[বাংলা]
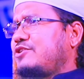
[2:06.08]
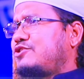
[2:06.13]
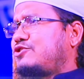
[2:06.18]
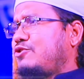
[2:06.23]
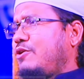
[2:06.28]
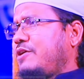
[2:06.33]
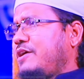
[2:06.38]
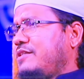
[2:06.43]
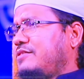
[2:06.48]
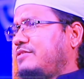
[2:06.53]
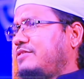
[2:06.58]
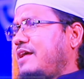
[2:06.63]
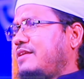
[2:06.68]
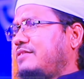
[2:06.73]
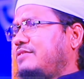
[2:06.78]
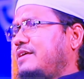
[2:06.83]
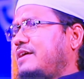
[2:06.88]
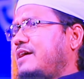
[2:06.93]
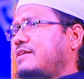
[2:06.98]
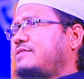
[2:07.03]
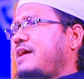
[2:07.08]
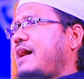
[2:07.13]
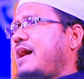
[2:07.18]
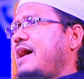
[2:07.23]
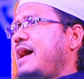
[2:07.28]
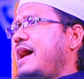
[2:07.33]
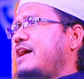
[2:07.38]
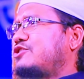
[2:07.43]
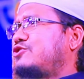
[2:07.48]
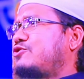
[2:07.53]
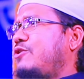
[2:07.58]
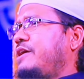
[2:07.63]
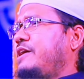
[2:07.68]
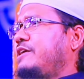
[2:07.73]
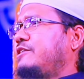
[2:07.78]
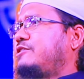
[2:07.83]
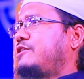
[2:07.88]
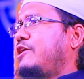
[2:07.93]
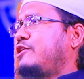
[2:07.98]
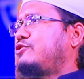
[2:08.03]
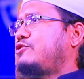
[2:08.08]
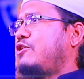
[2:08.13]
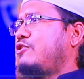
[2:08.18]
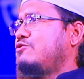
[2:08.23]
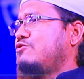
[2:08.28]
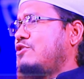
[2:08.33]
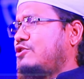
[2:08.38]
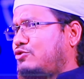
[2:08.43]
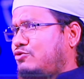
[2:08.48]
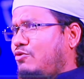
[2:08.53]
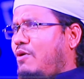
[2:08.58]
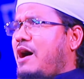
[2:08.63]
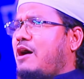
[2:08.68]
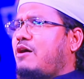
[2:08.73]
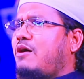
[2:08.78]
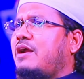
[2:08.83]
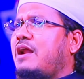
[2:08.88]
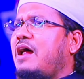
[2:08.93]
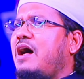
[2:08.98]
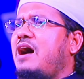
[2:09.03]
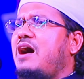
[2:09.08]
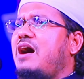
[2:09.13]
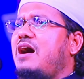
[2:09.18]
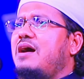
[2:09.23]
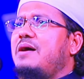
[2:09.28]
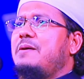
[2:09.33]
আর শহীদদের দিকে তাকা শহীদদের জন্য দোয়া করা